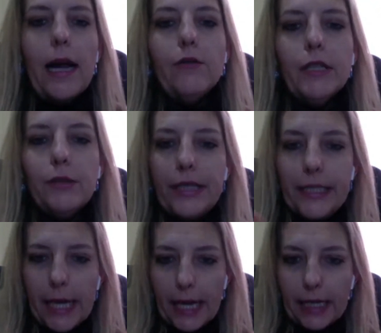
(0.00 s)
os
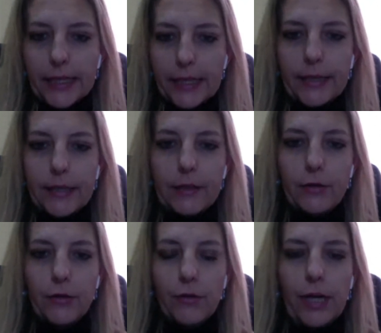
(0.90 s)
dossiês
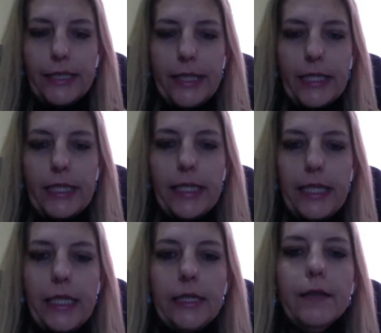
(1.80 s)
do
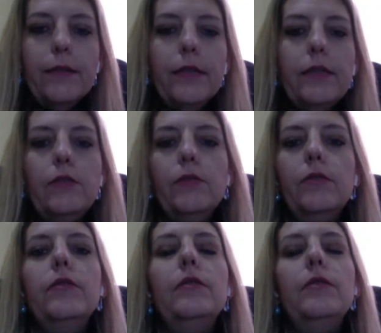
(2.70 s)
SNI do,
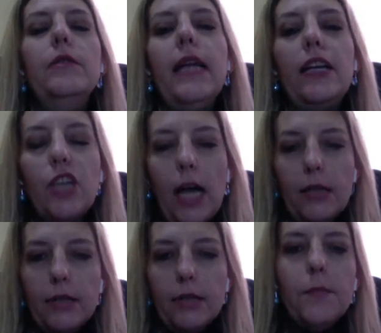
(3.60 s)

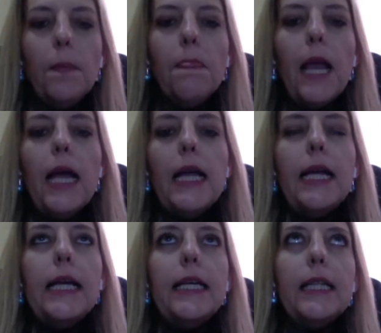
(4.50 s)
tarjados.
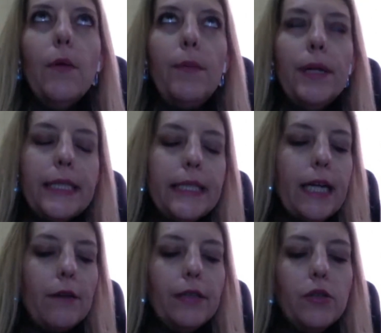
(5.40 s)
Então, eu
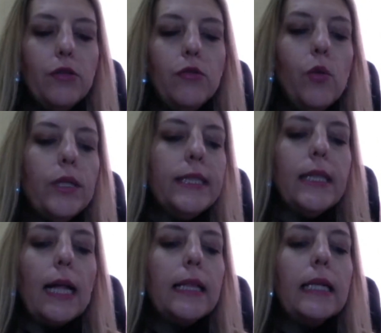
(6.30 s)
pesquisava duas
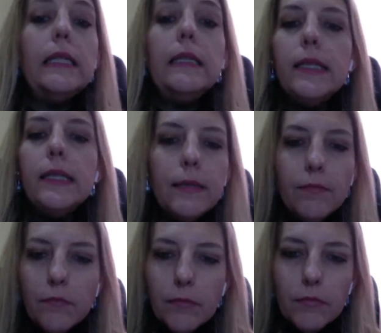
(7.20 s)
cidadãs,
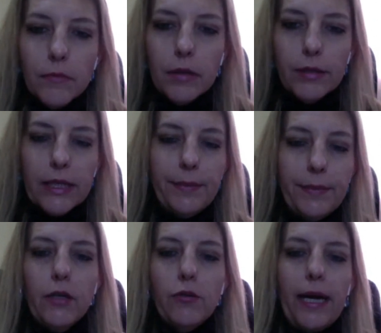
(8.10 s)
eu sabia
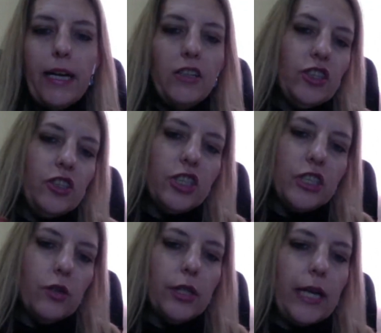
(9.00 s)
que uma era
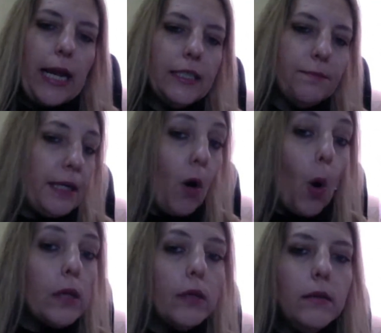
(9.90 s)
argentina e outra era
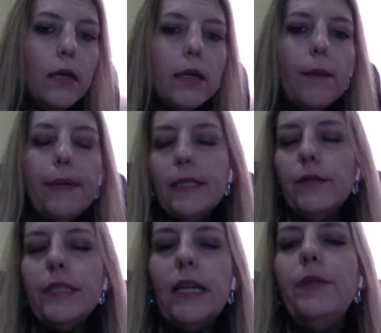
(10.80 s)
espanhola, mas eu não
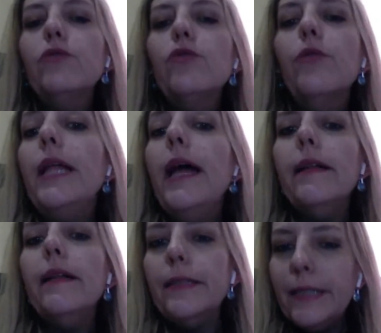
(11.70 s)
sabia o nome
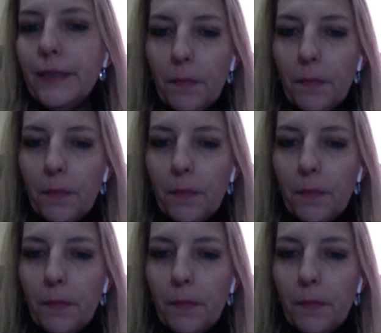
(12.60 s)
delas.